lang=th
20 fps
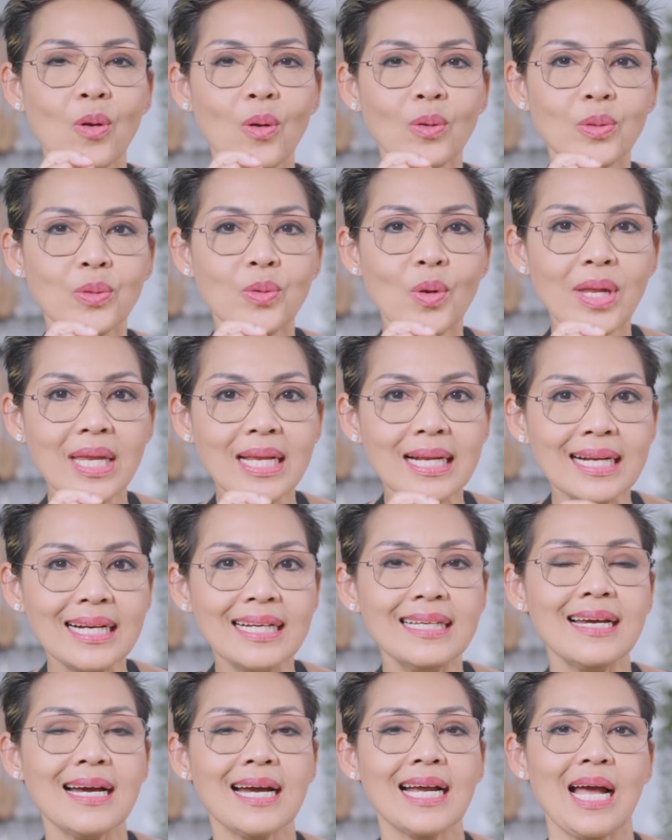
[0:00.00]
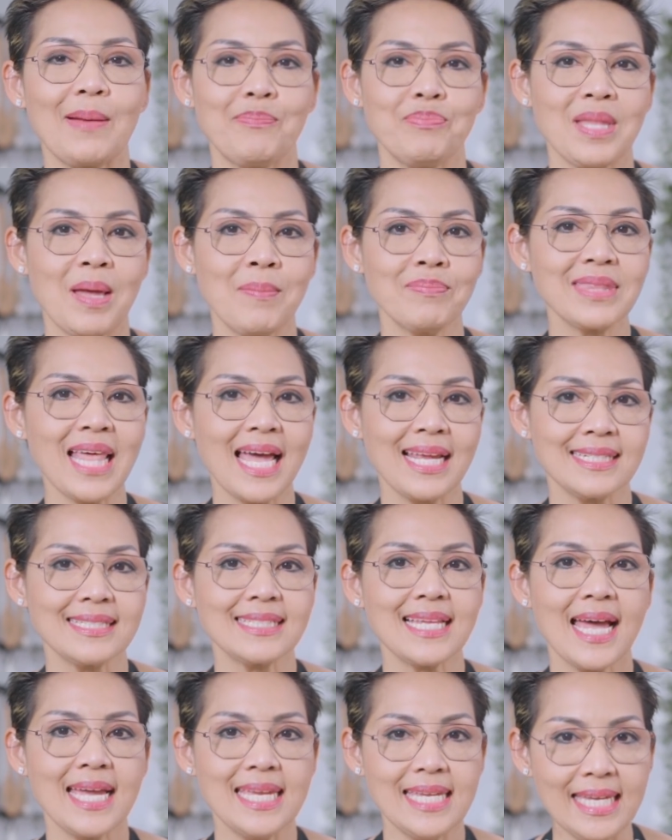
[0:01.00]
รสด้วยเกลือกับน้ำตาล
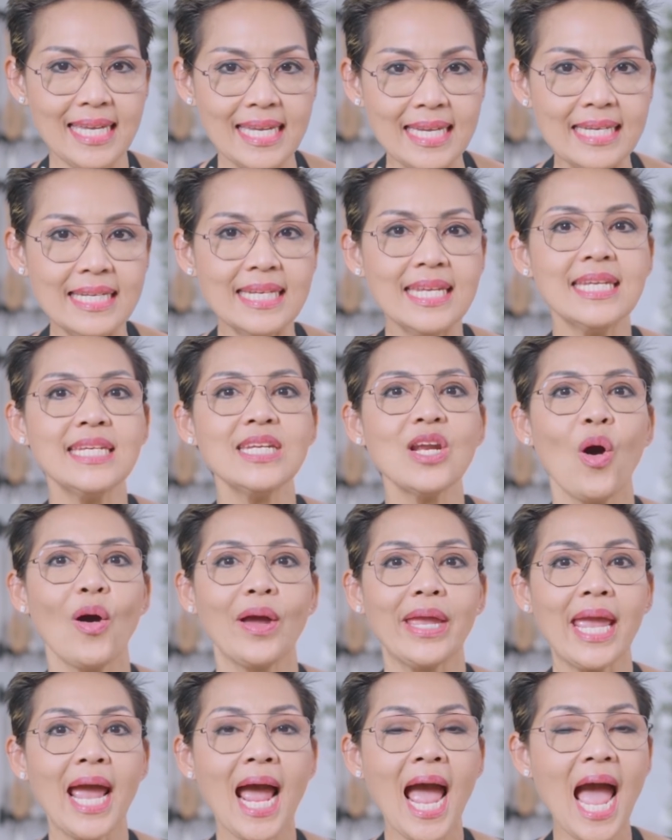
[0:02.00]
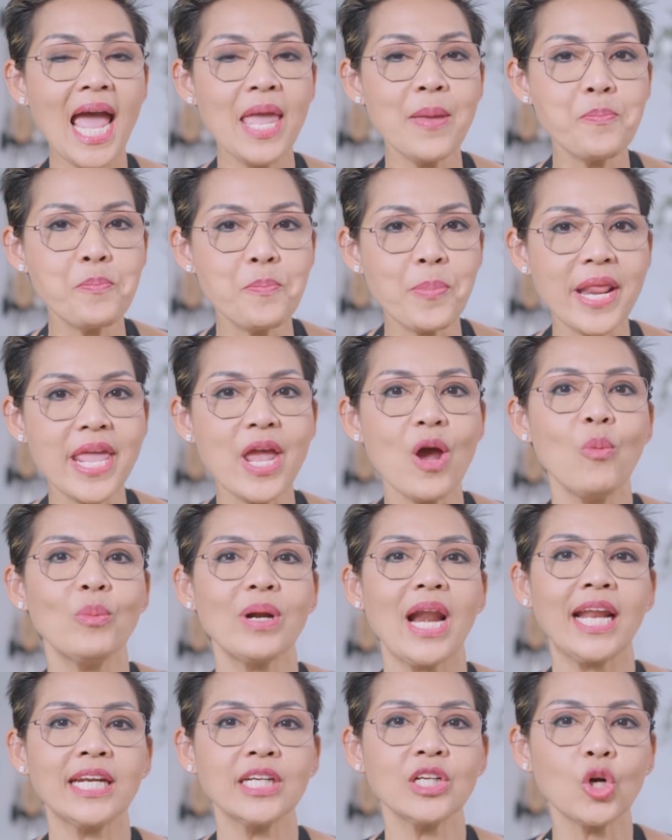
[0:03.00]
ทรายอีกนิดหน่อย ให้เปรี้ยว
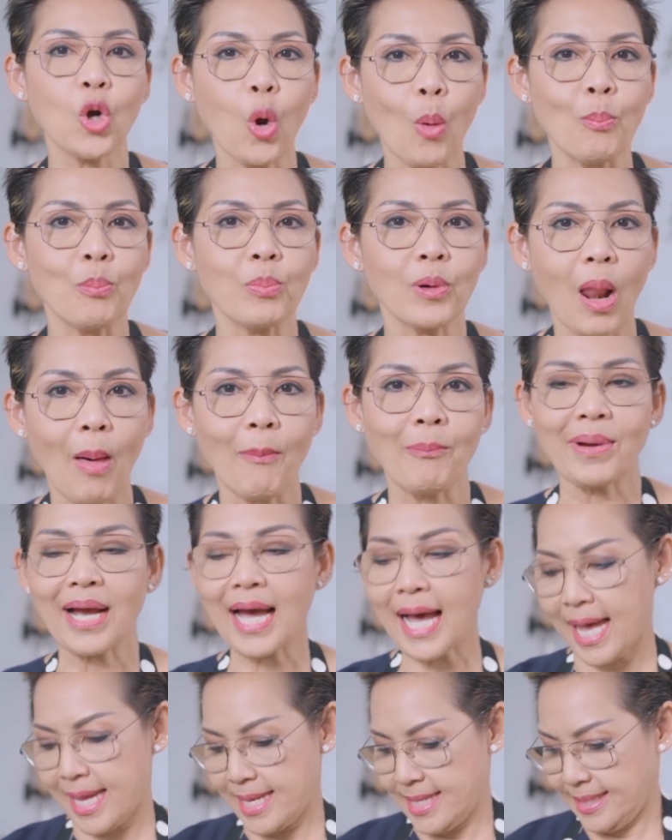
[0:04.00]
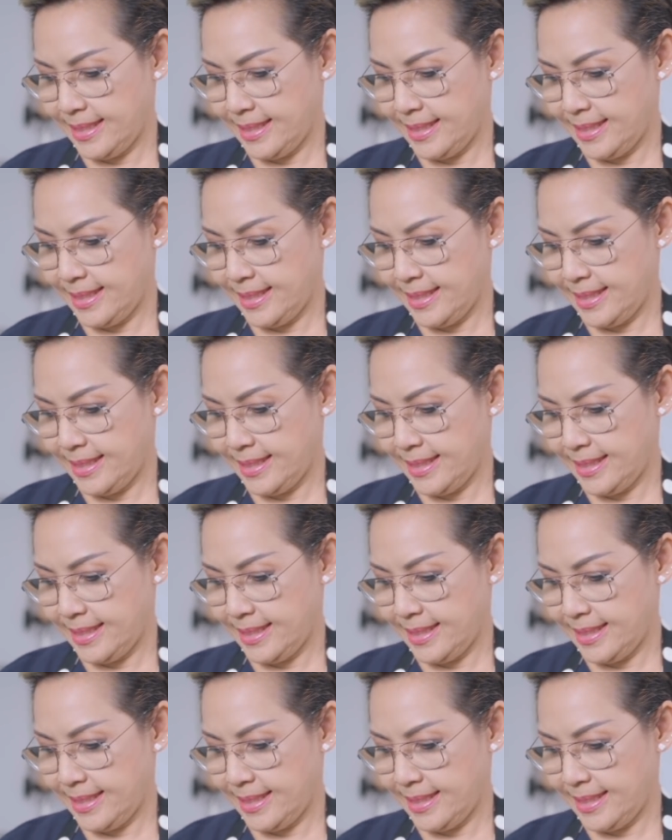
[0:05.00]
นั้นกลมกล่อมค่ะ